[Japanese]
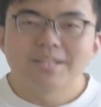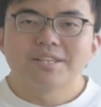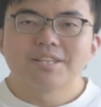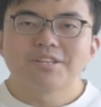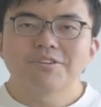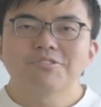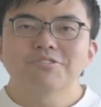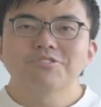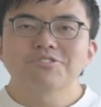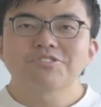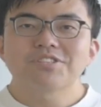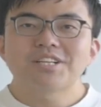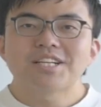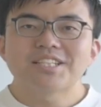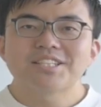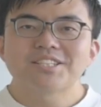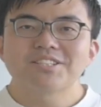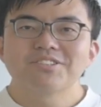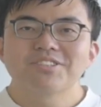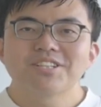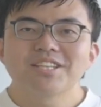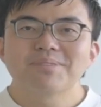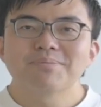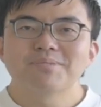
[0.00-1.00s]
日本酒
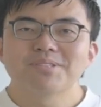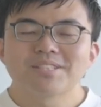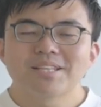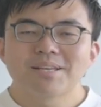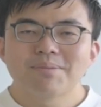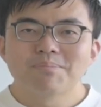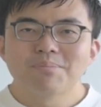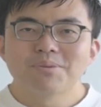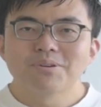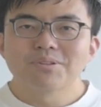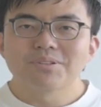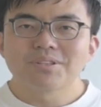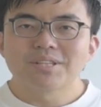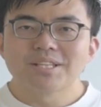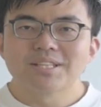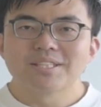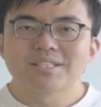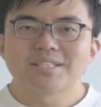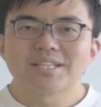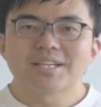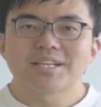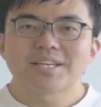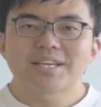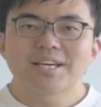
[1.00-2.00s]
アイスクリーム専門
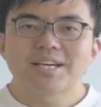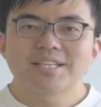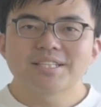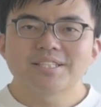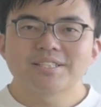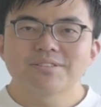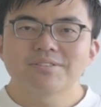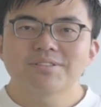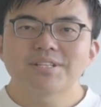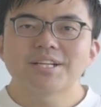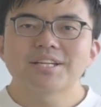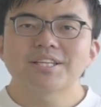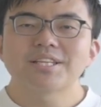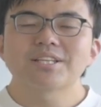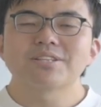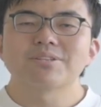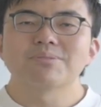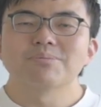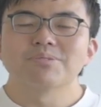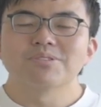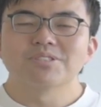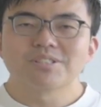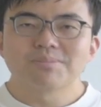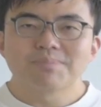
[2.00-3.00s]
店、酒アイスの成田
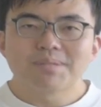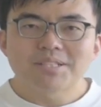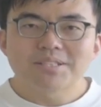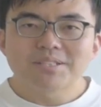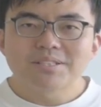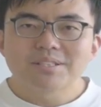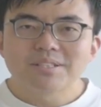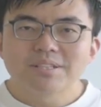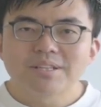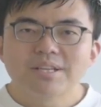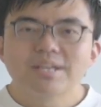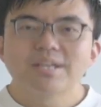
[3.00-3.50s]
と申します。